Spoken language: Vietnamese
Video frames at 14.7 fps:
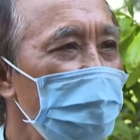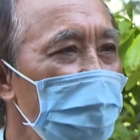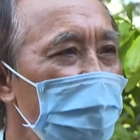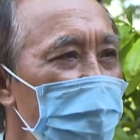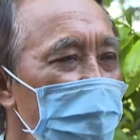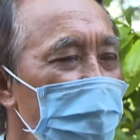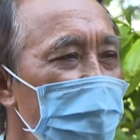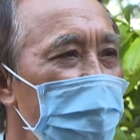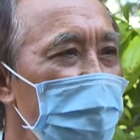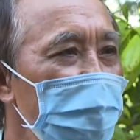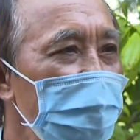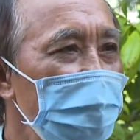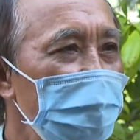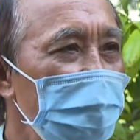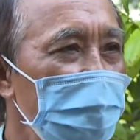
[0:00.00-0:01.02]
thường như mình
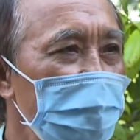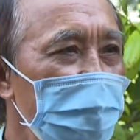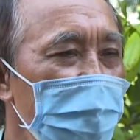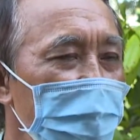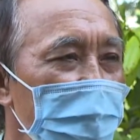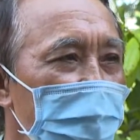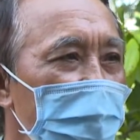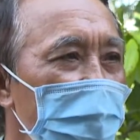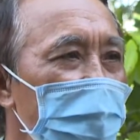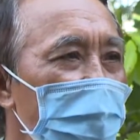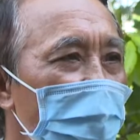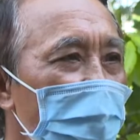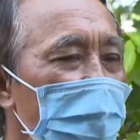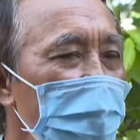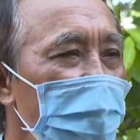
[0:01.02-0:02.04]
nghe rõ
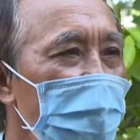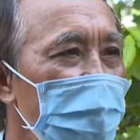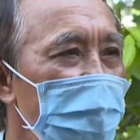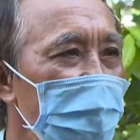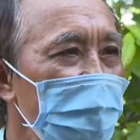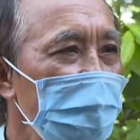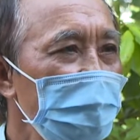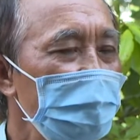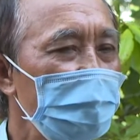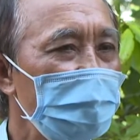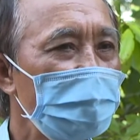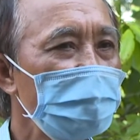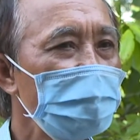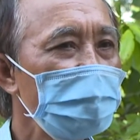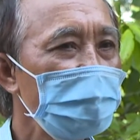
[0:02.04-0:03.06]
vậy đó rồi có
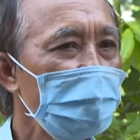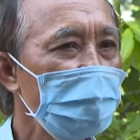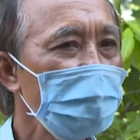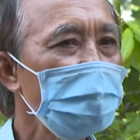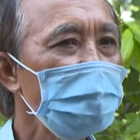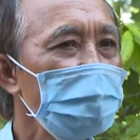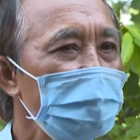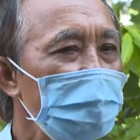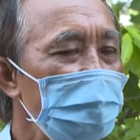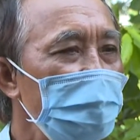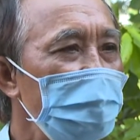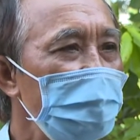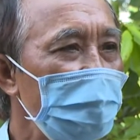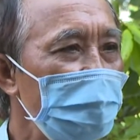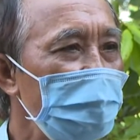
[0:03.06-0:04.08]
đứa cháu đi
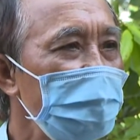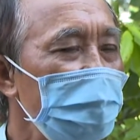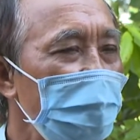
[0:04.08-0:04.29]
theo hướng